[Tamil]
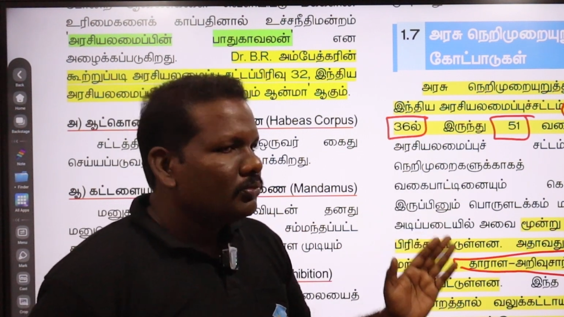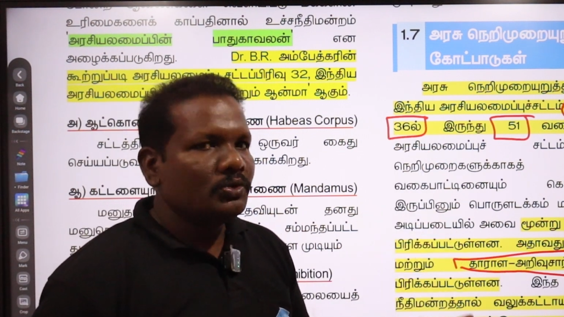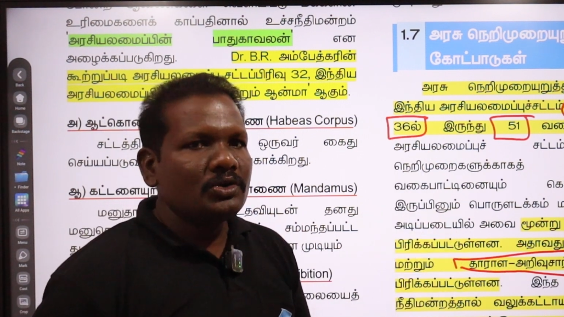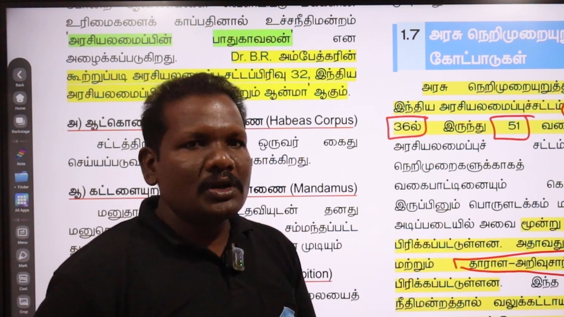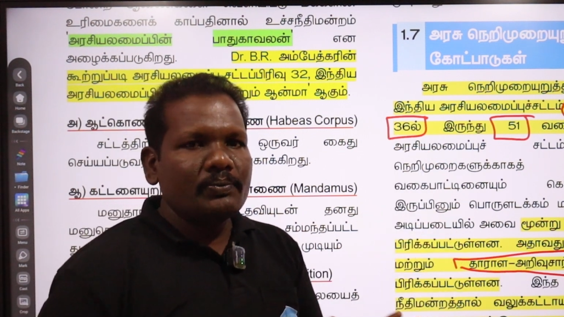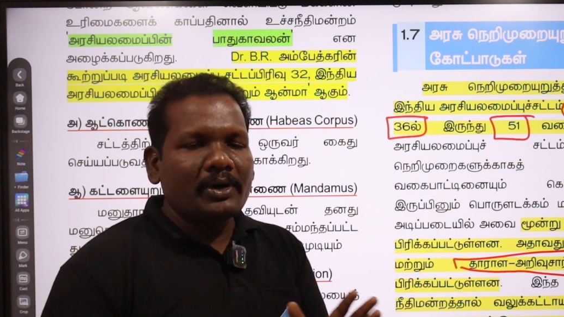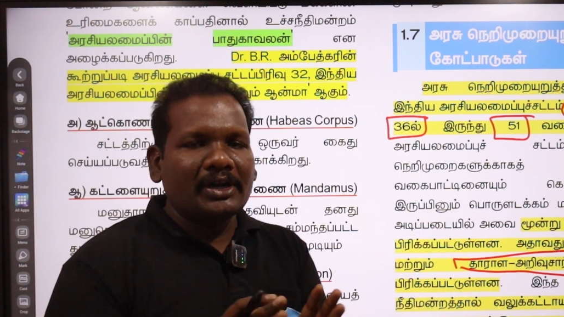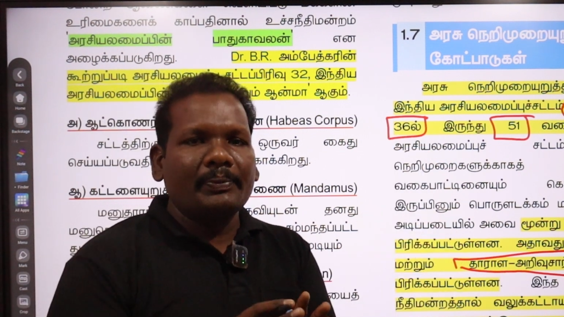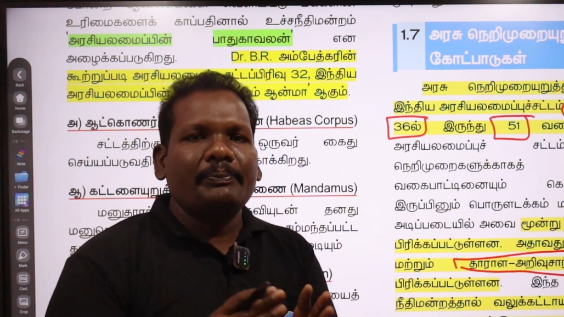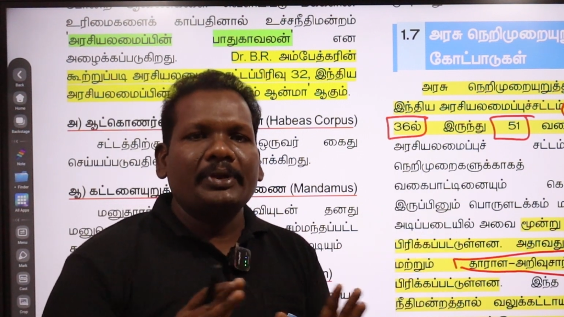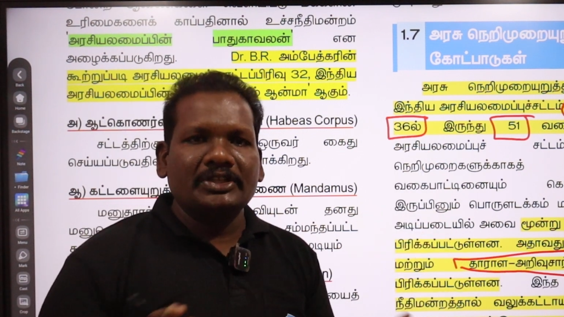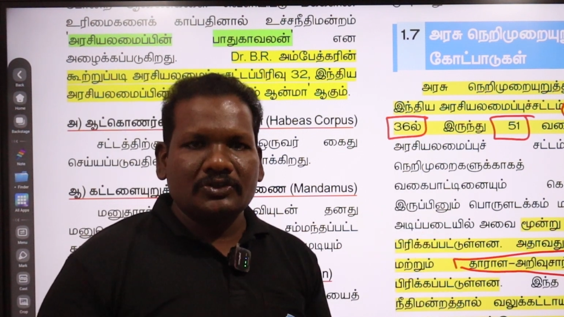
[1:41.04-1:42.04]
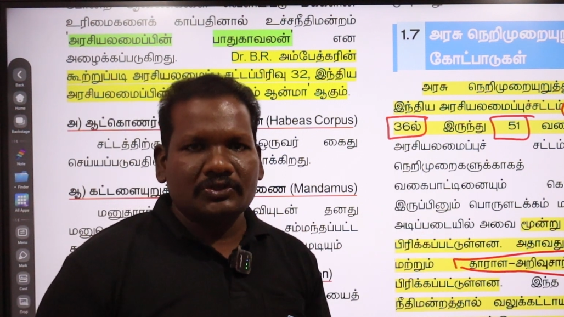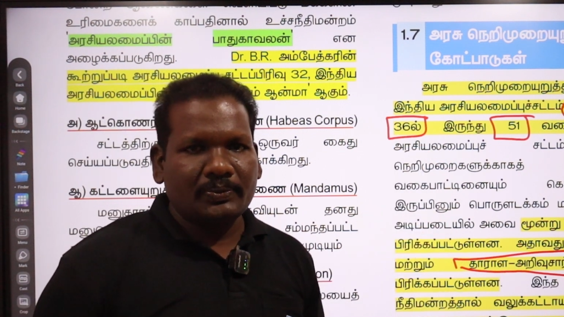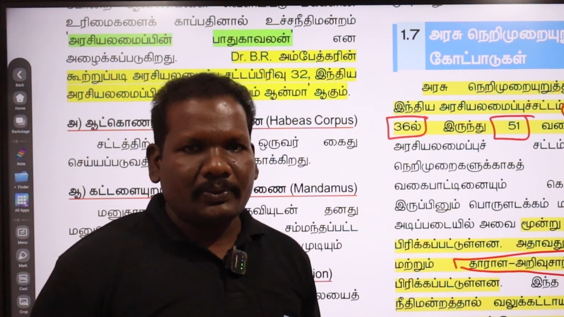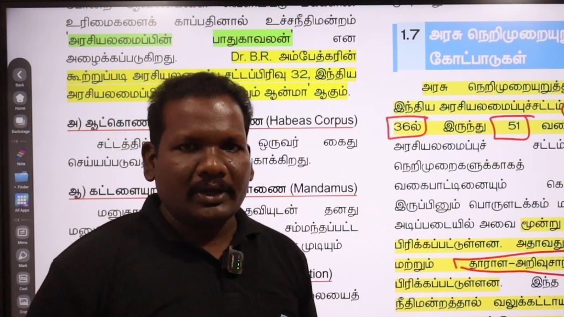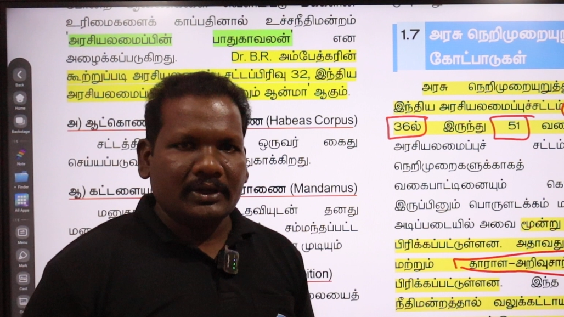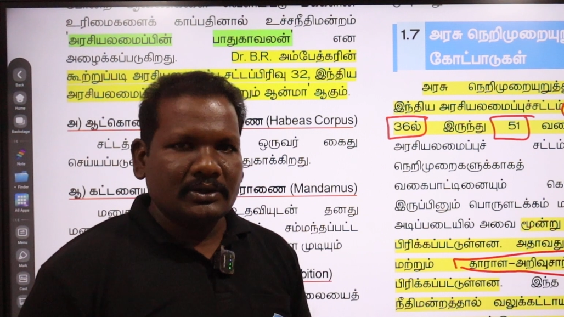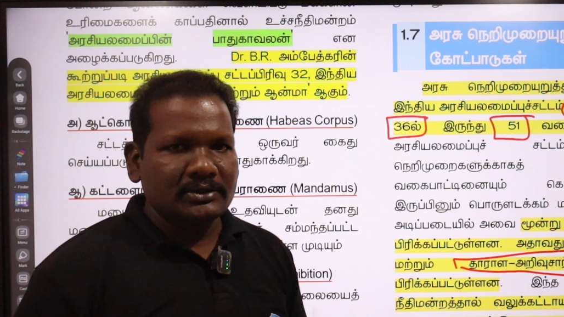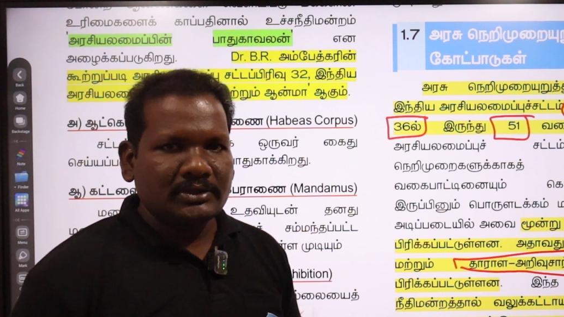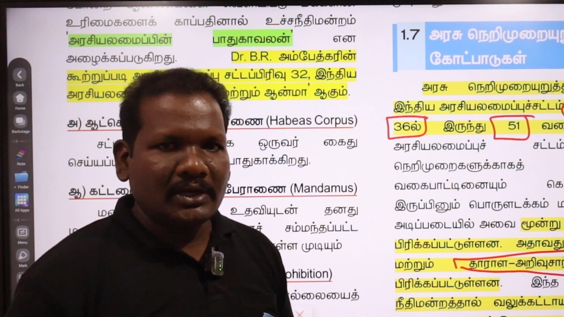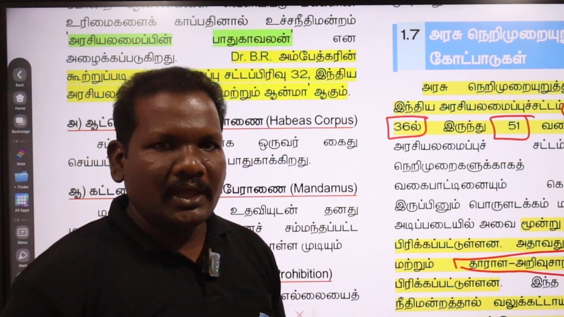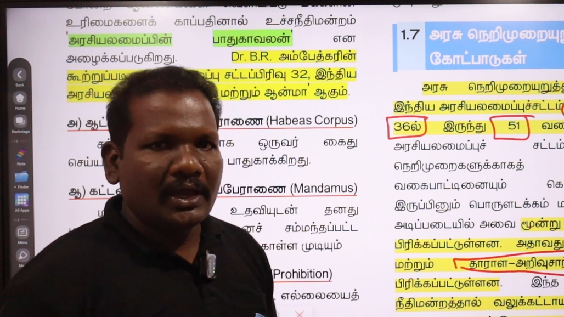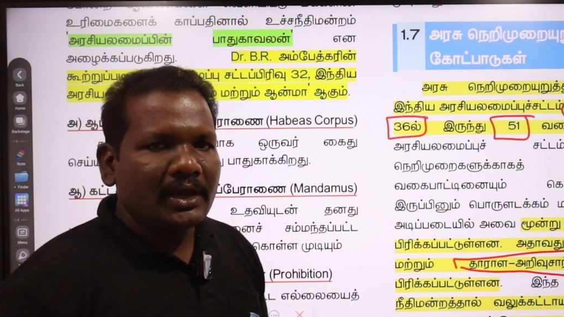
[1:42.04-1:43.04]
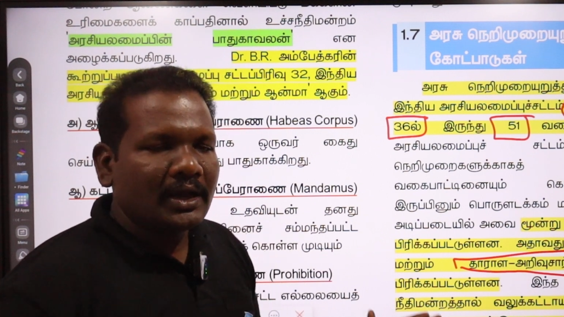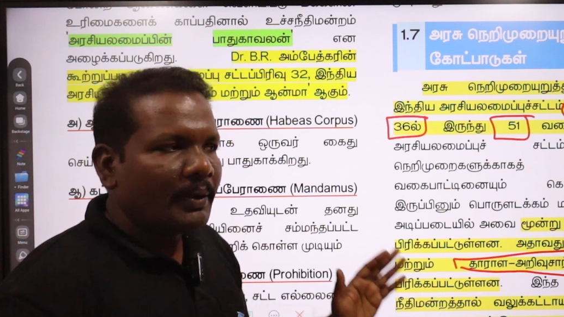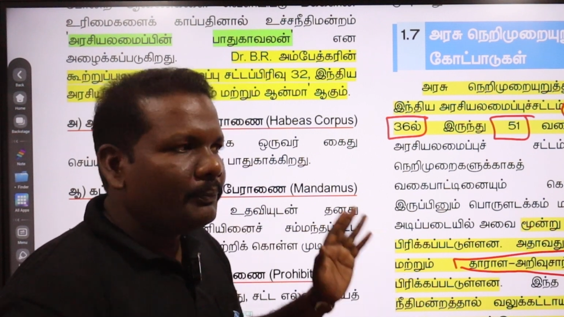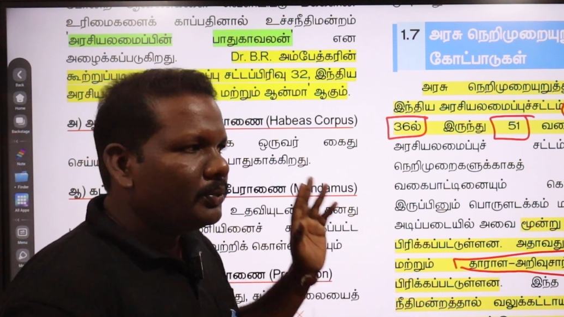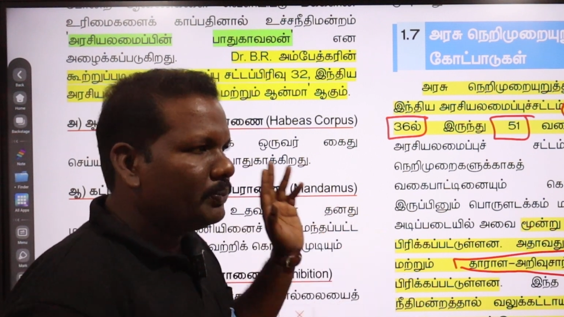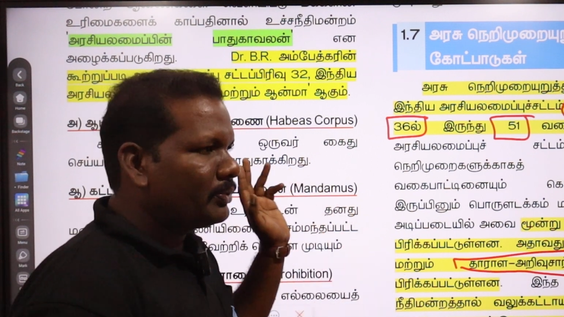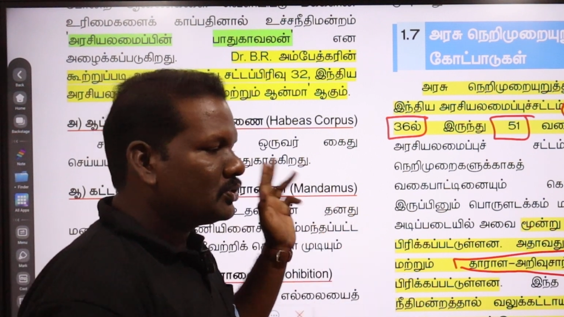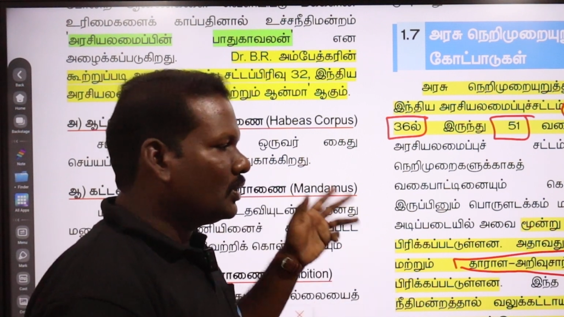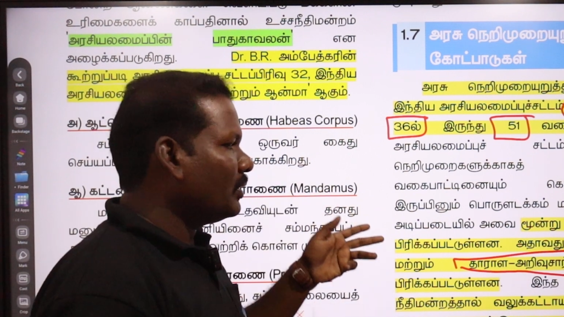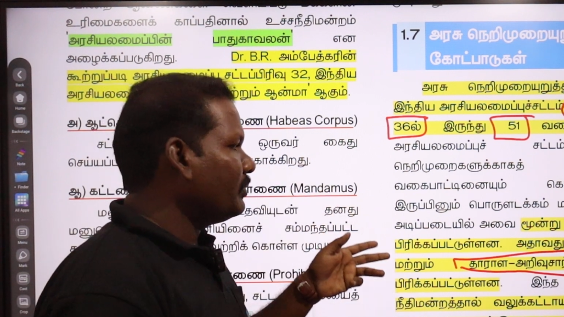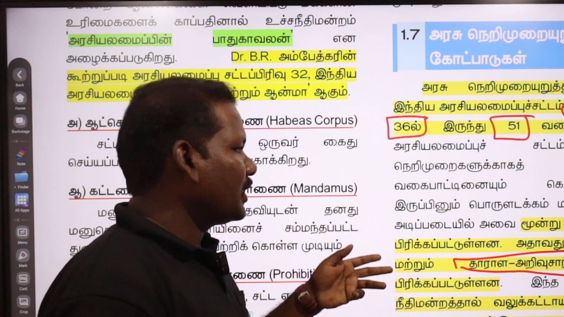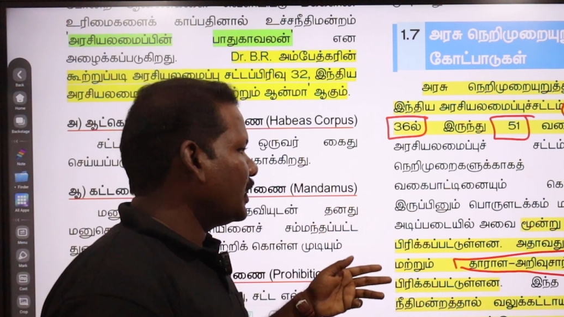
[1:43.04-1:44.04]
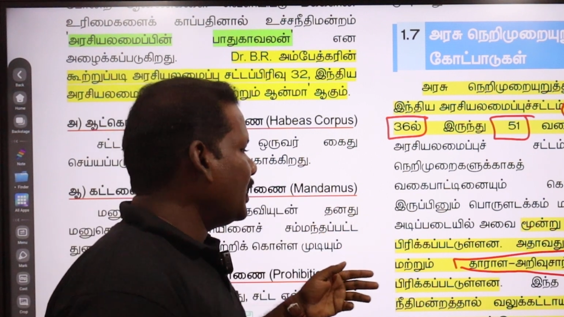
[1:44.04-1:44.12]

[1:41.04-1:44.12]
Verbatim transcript: மூன்று பாட்டா பிரிச்சு வச்சிருப்பாங்க சரியா அப் இப்ப சொல்றேன்